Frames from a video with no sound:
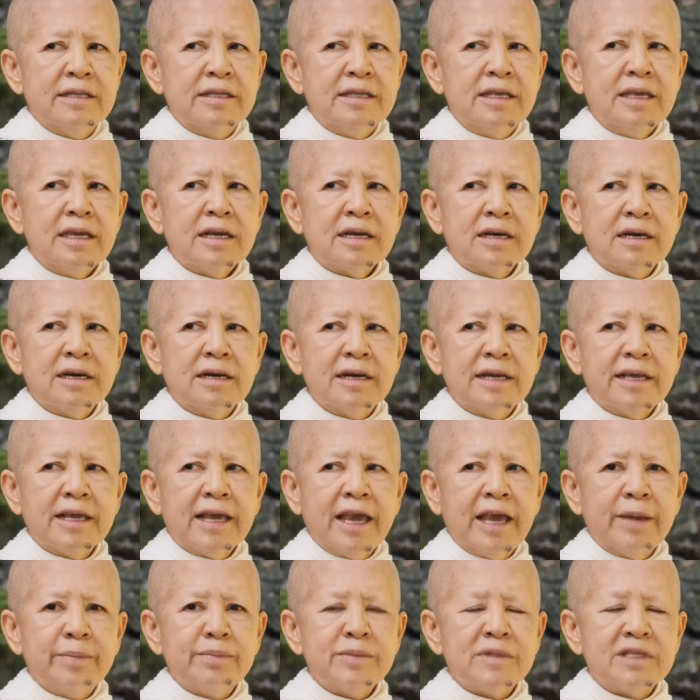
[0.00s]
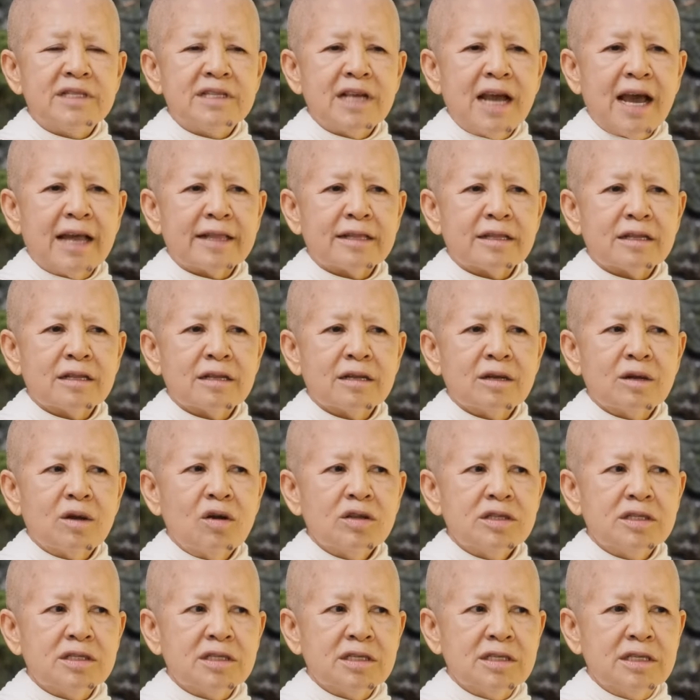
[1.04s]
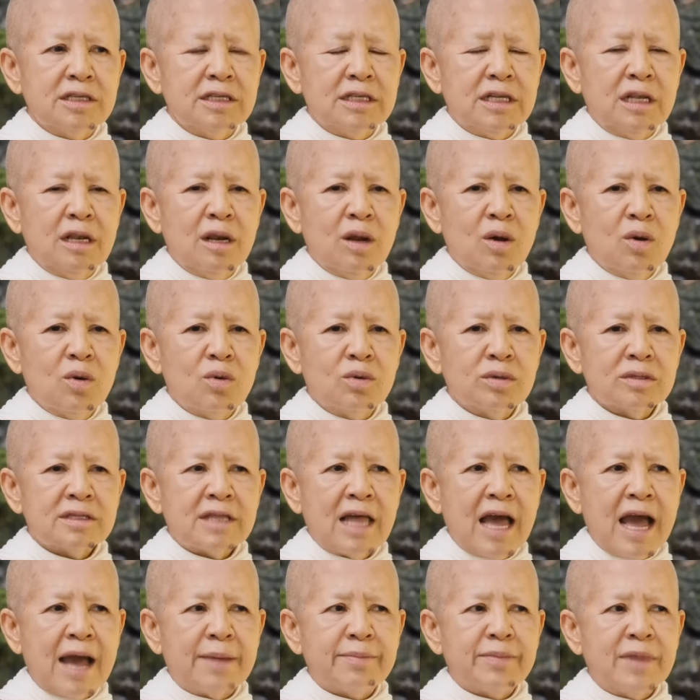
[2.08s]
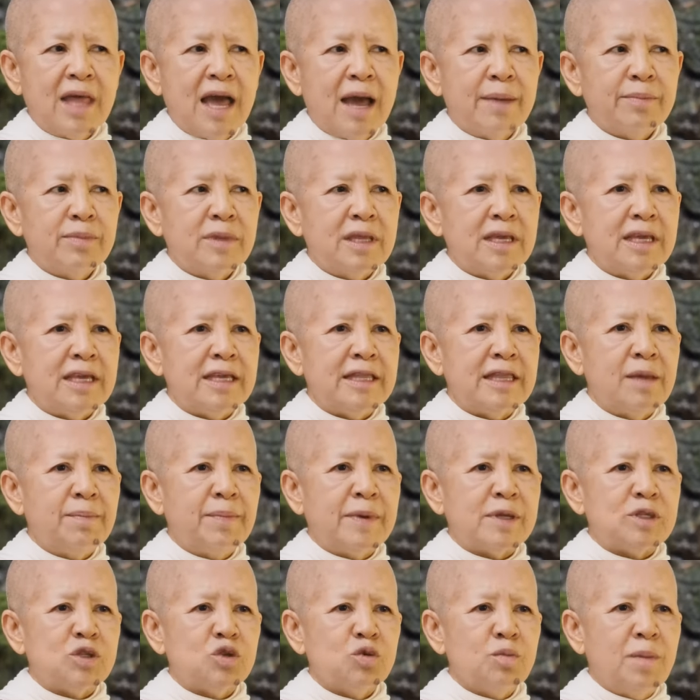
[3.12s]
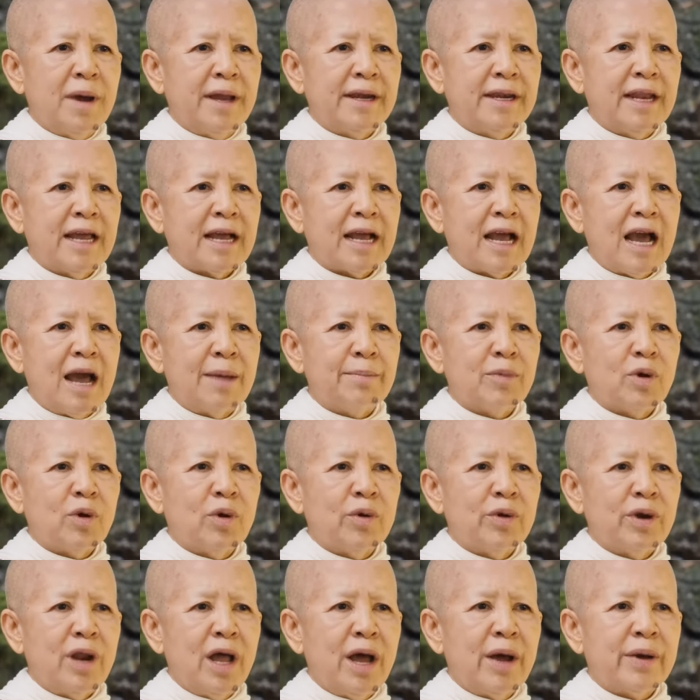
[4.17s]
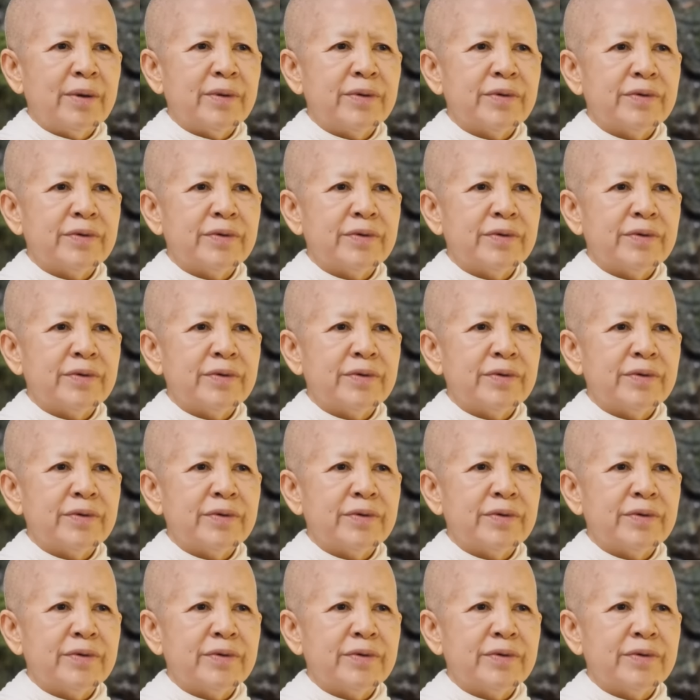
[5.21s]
ที่เคยเค็มจัดก็จืดลงตามน้ำดีในปัจจุบันกรรมของเรา